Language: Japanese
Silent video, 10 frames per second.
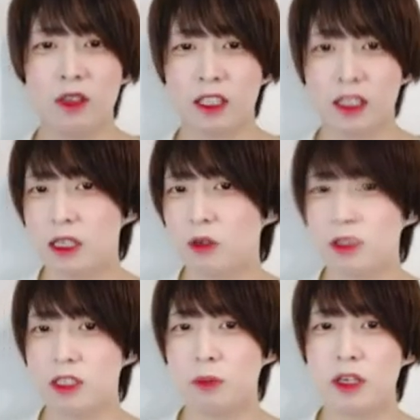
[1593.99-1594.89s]
よかったら参
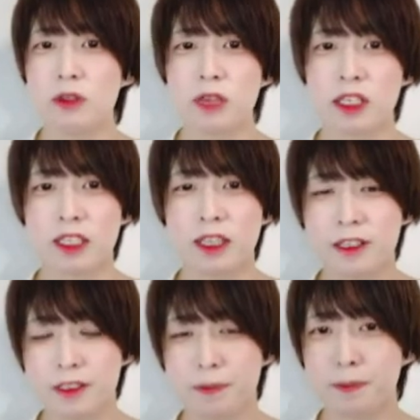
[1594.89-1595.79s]
考にしてもらえると嬉しい
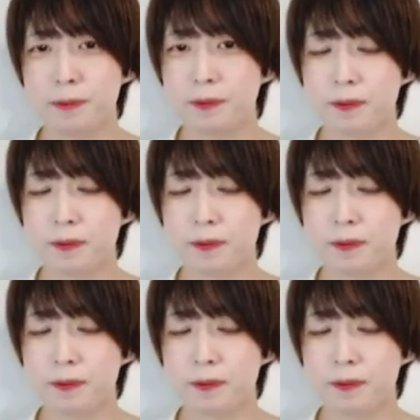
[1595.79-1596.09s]
です。